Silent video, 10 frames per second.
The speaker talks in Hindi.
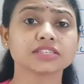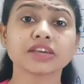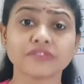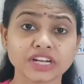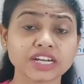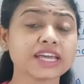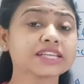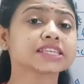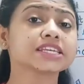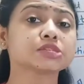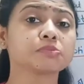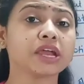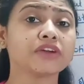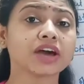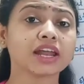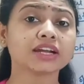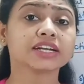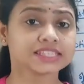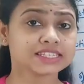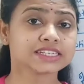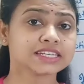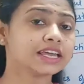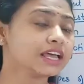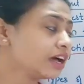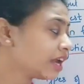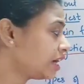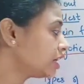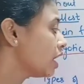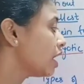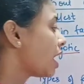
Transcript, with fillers: 70 एस की स्पीड वाला डेंसिटी राइट